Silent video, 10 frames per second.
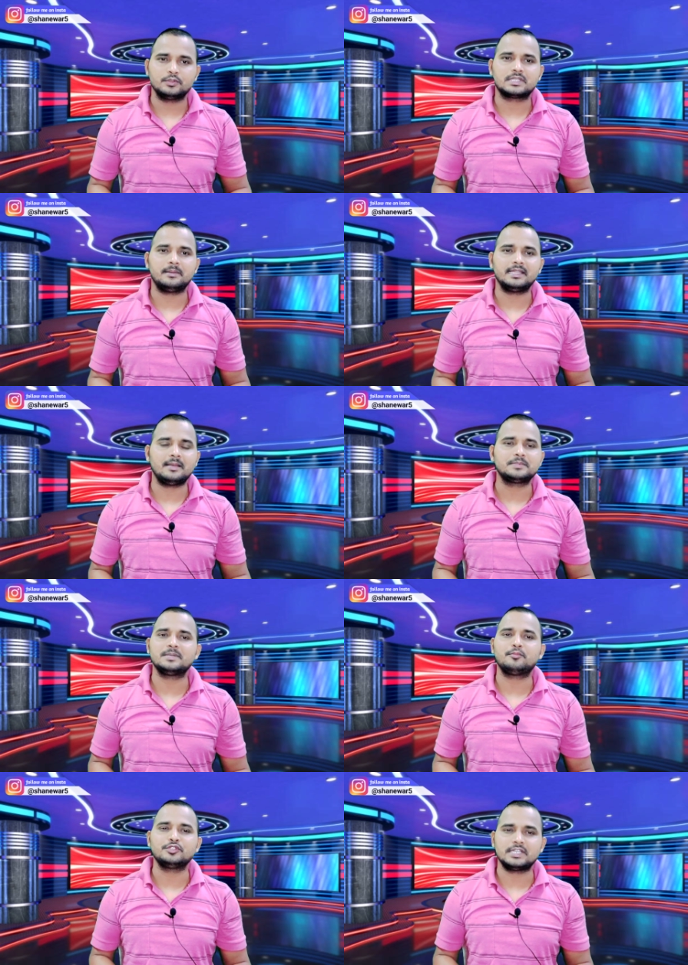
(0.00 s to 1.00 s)
उसके बाद
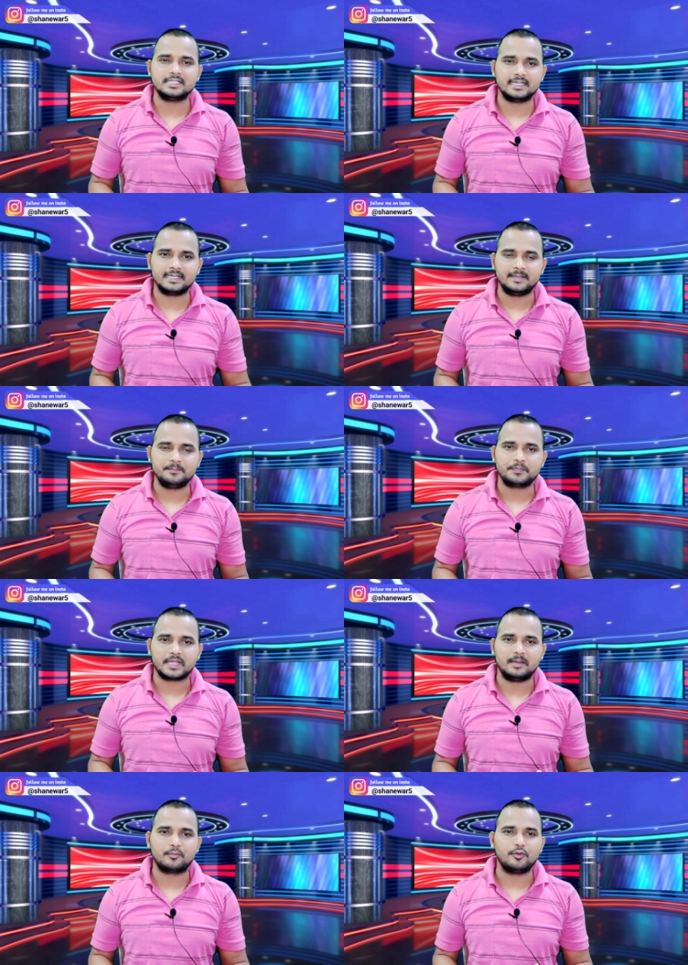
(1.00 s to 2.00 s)
आपसे पूछा जाएगा
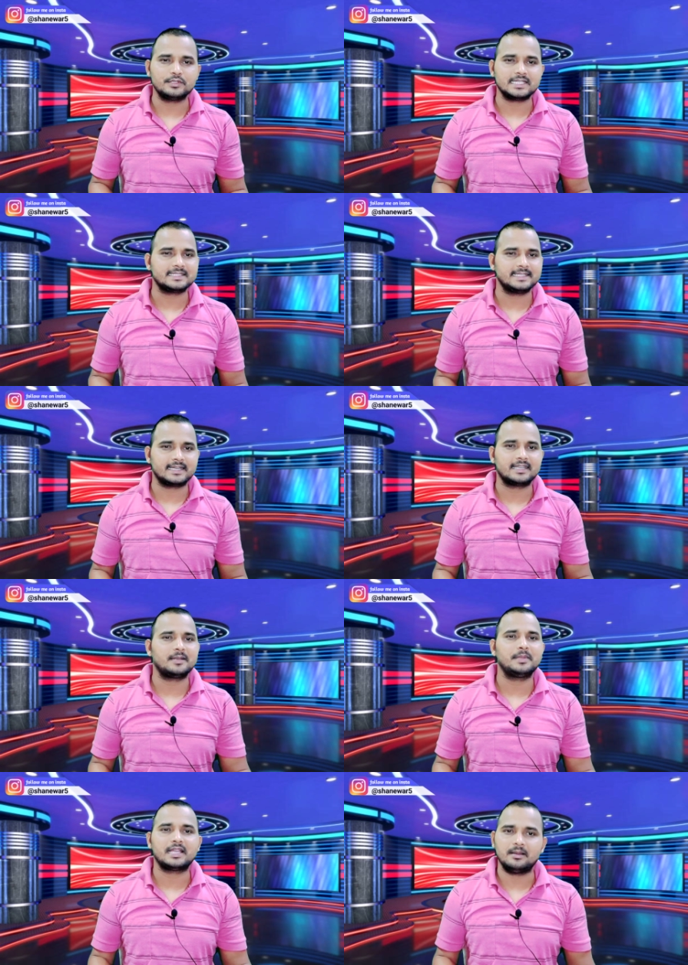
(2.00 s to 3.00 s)
आप कौन सा
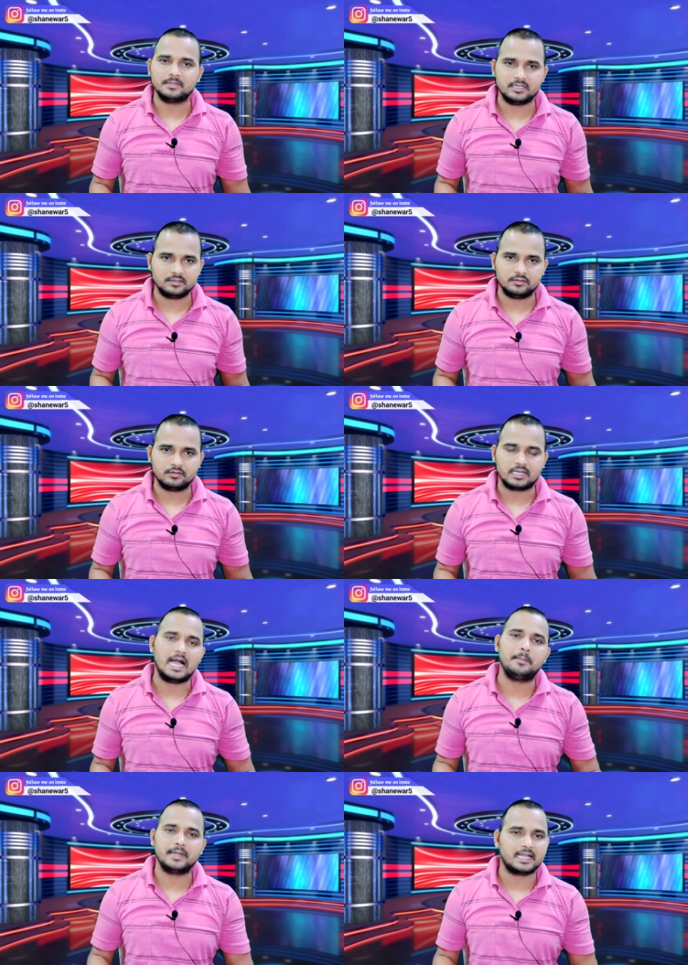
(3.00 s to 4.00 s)
सेक्टर में काम करते हो
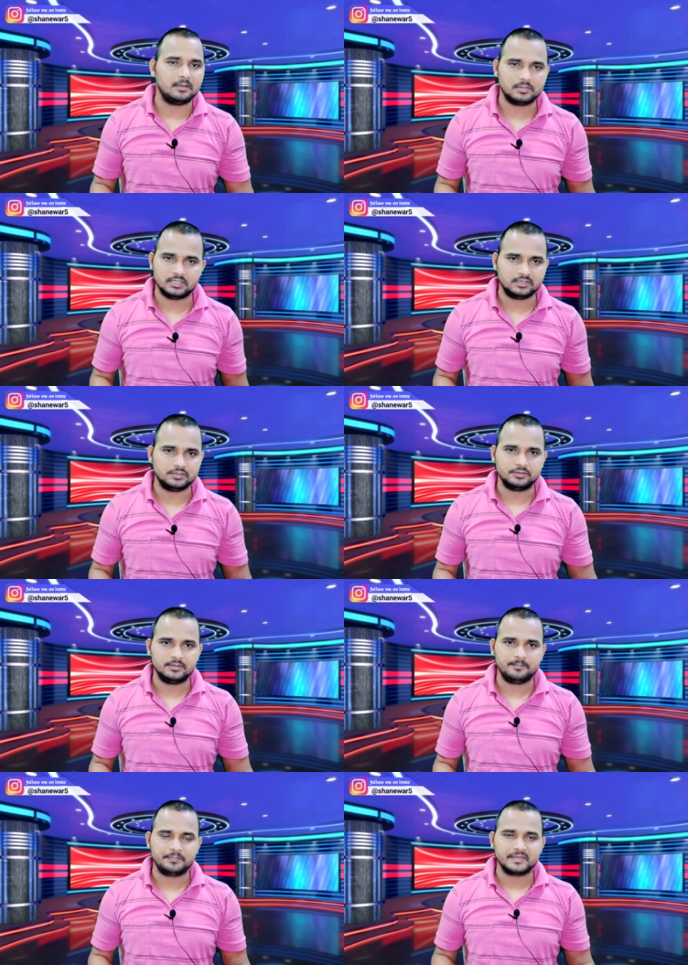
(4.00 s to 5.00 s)
कहाँ पे काम करते हो